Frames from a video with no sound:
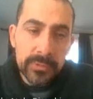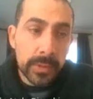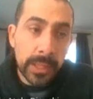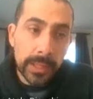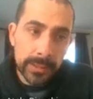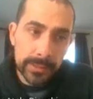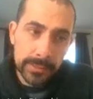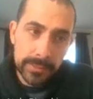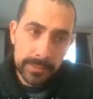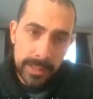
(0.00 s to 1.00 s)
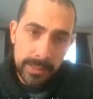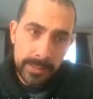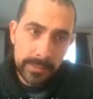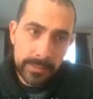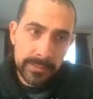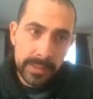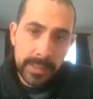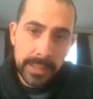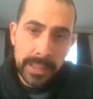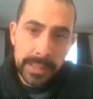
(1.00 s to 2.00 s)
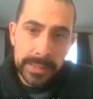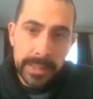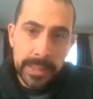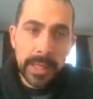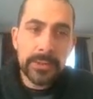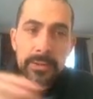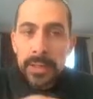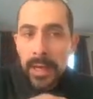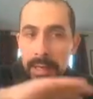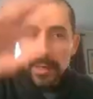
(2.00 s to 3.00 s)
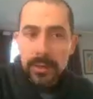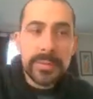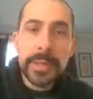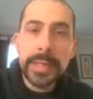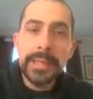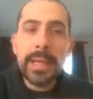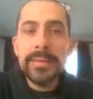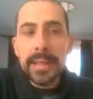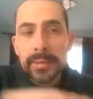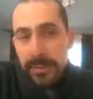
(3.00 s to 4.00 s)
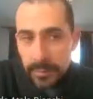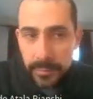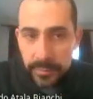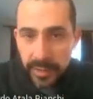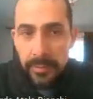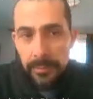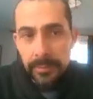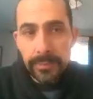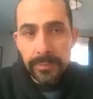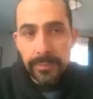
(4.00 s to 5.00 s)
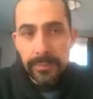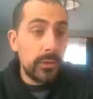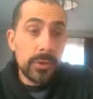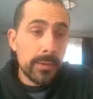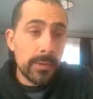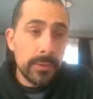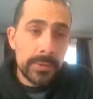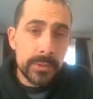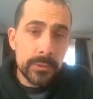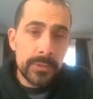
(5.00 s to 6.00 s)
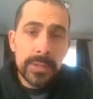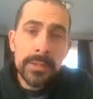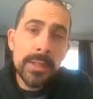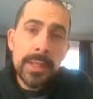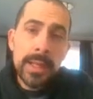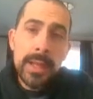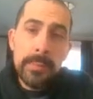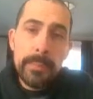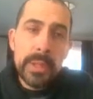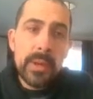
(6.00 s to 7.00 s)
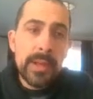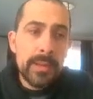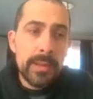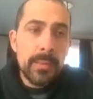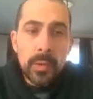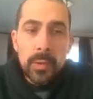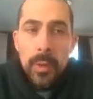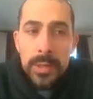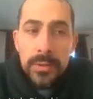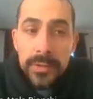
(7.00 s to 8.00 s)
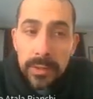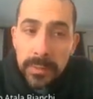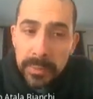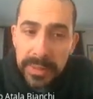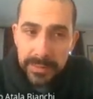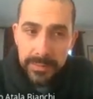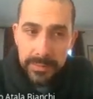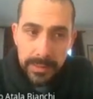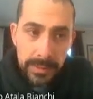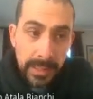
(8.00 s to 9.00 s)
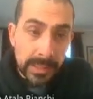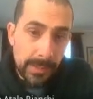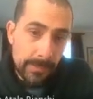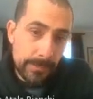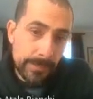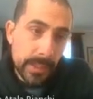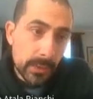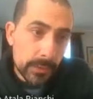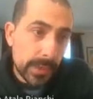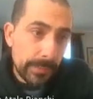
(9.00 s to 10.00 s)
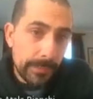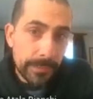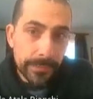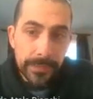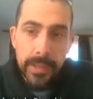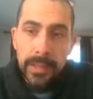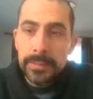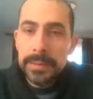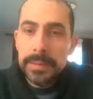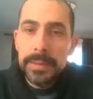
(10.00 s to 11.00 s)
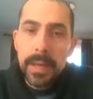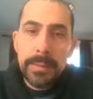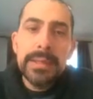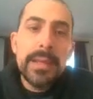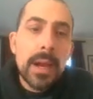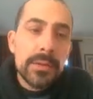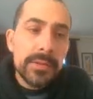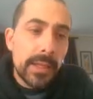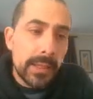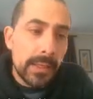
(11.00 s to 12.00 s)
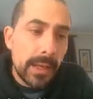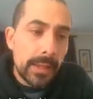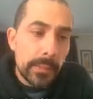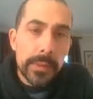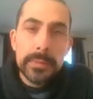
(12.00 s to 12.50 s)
sutiles. Entonces, a toda rosa mosqueta le dicen a todas esas cuestiones, con todos arbustos introducidos, pero hay como cuatro o cinco especies distintas de rosa. ¿ya? Aparte la rosa de jardín.